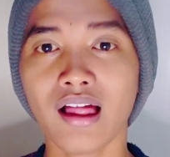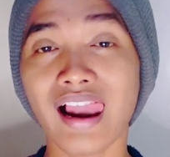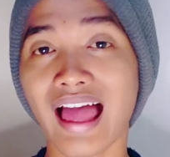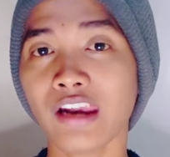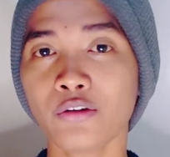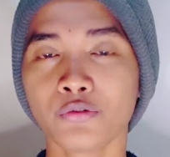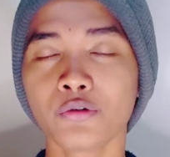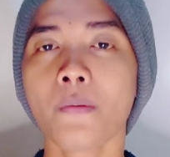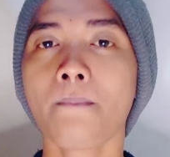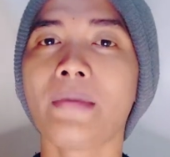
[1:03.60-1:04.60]
Lalu,
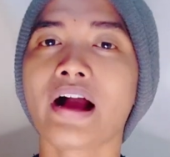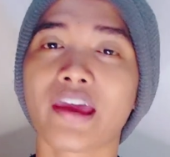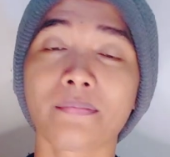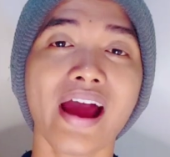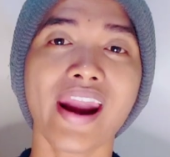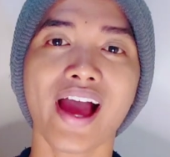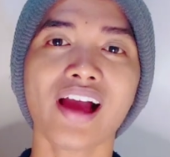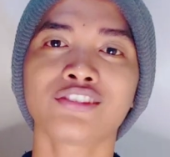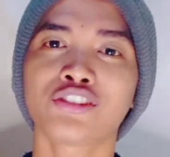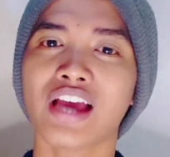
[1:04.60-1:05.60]

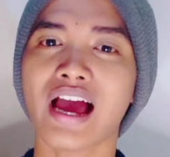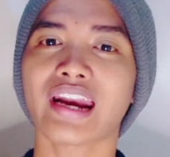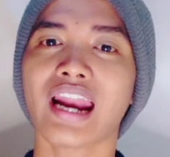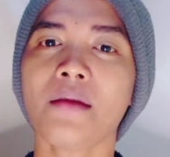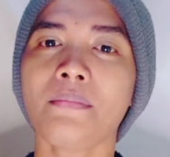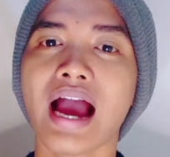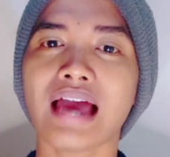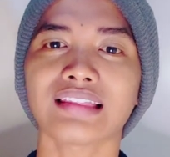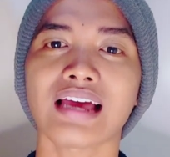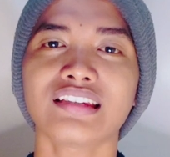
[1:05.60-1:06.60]
bagaimana cara
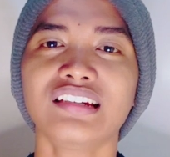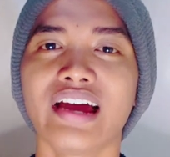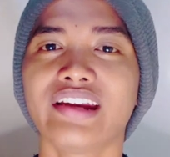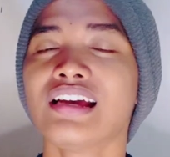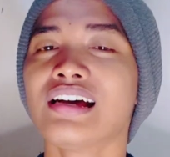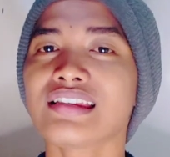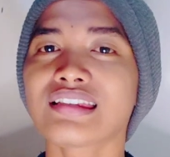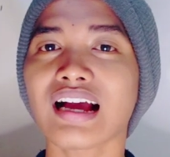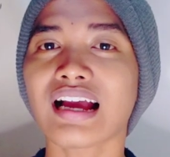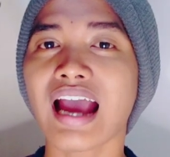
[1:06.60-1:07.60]
mengatasi dari
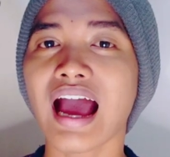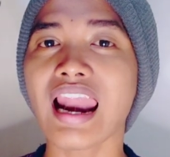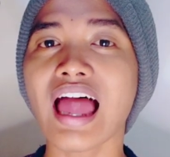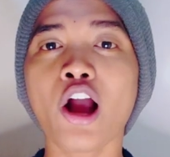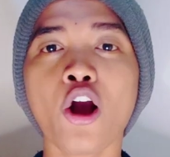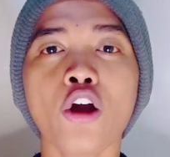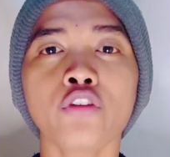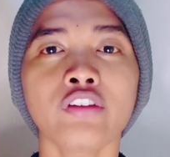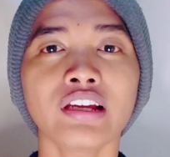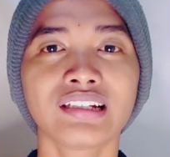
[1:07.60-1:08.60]
segala
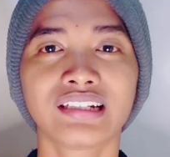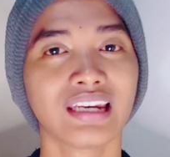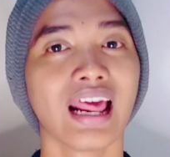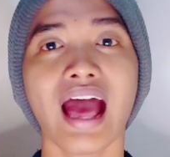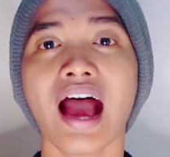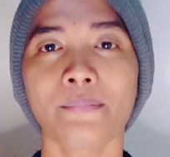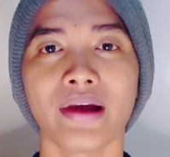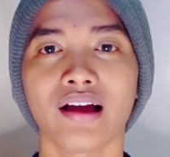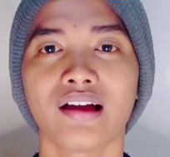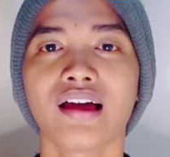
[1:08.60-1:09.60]
konflik
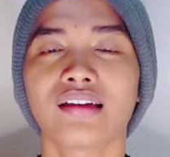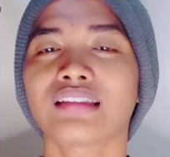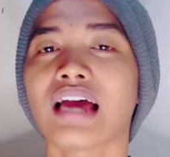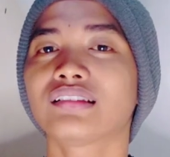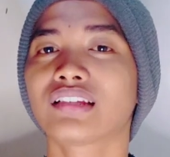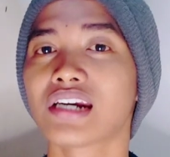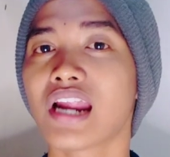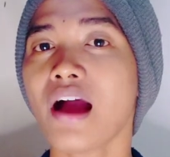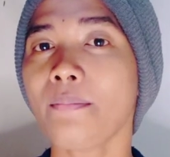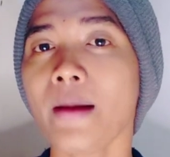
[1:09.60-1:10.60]
drama, entah
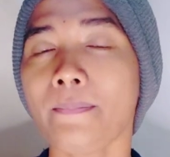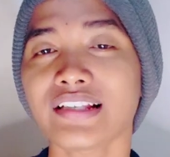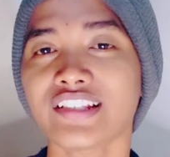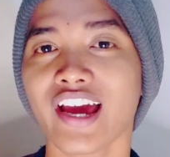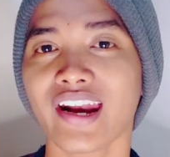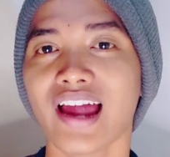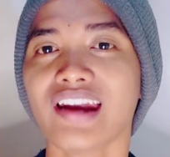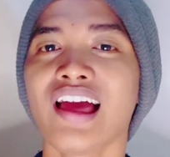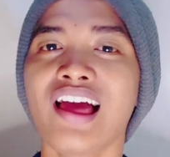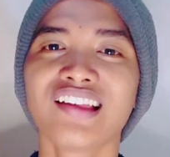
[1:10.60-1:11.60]
drama
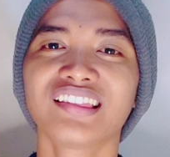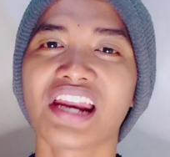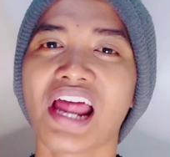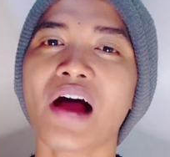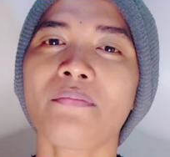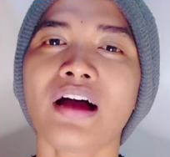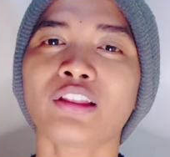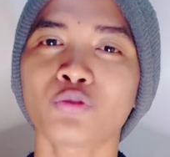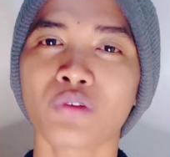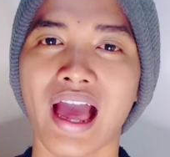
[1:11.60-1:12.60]
pacaran, drama
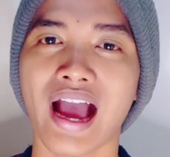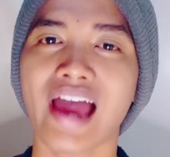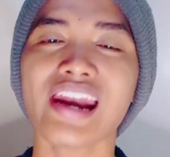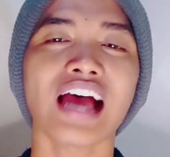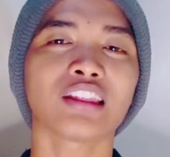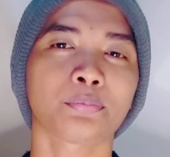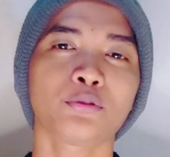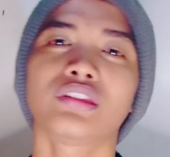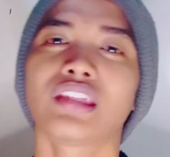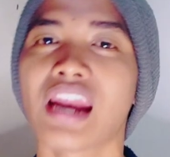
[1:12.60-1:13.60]
tunangan,
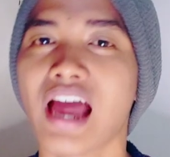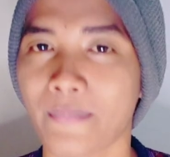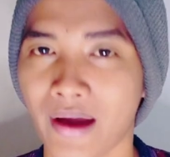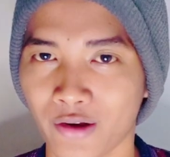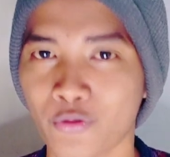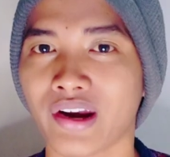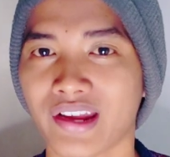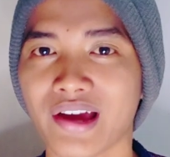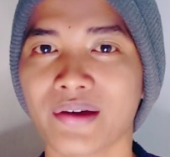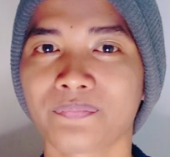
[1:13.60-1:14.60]
ataupun drama
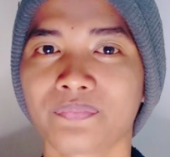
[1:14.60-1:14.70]
keluarga?